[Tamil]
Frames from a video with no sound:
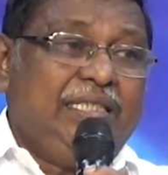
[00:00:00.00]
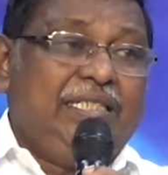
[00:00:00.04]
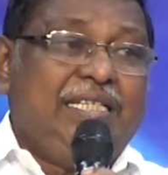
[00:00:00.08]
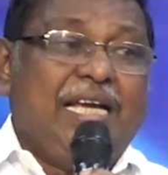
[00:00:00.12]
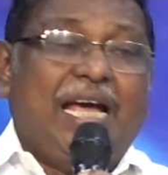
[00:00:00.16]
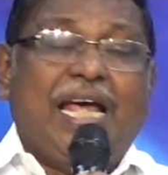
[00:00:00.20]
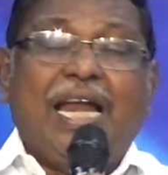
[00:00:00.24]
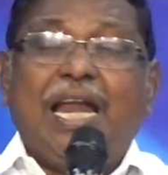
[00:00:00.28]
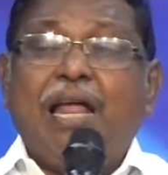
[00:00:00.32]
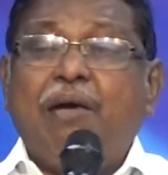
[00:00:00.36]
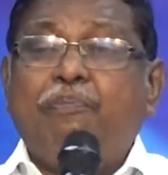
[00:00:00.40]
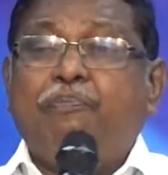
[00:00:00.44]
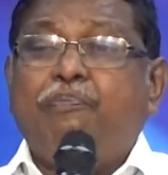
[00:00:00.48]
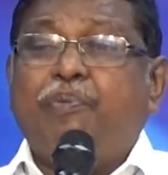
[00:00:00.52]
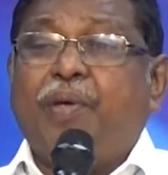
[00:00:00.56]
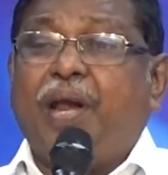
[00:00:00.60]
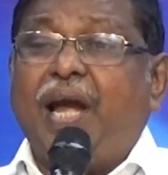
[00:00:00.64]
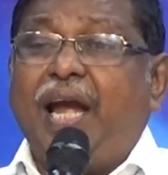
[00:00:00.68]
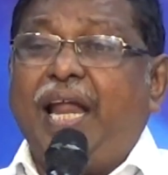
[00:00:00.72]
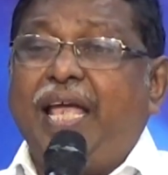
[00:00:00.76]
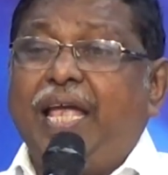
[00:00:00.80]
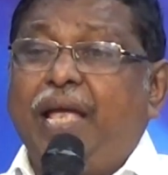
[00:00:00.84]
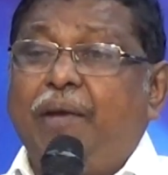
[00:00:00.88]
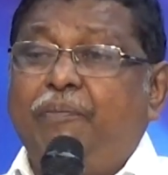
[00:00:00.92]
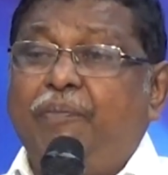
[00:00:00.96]

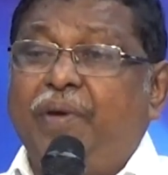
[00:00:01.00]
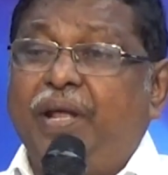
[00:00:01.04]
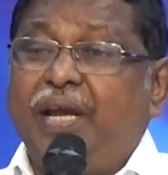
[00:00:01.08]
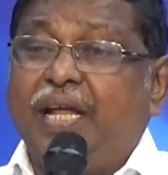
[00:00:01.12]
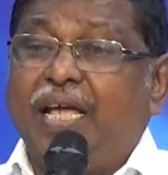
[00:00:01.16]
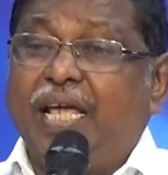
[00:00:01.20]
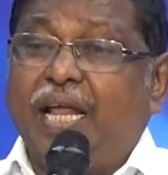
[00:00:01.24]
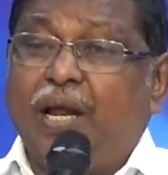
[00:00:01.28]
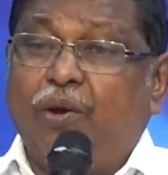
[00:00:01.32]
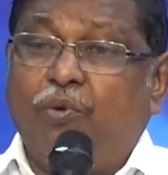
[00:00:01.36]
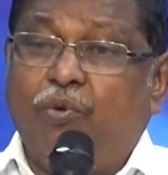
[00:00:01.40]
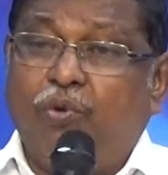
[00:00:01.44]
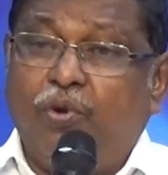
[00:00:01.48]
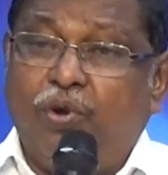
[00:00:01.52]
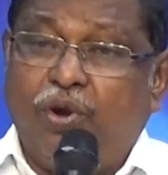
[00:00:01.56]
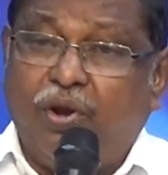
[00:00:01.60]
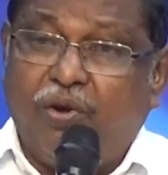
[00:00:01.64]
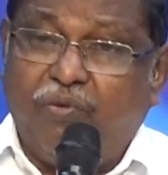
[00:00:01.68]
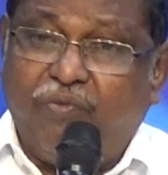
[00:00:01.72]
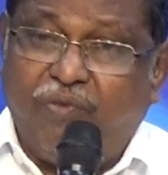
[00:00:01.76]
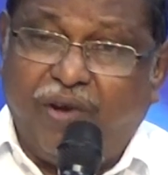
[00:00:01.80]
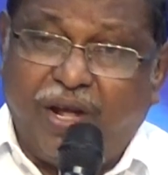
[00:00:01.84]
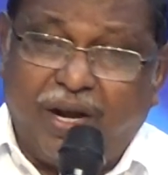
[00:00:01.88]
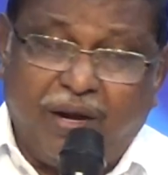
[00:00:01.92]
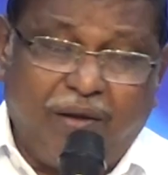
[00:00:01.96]
ஜலப்பிரளயம் என்கிற
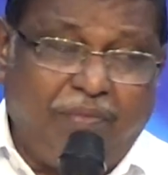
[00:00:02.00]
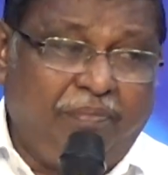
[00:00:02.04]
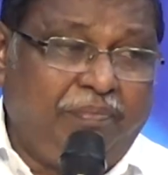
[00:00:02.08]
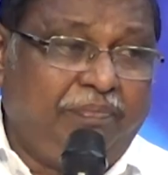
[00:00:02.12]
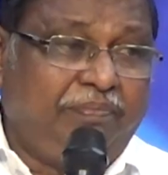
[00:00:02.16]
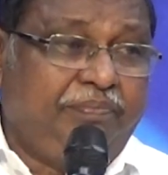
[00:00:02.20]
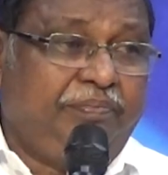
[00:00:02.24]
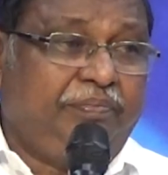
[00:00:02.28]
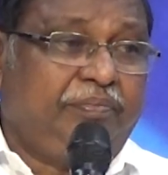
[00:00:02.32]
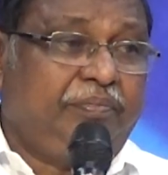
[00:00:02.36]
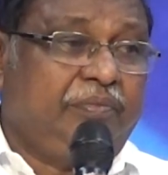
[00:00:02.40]
ஒன்று வரும்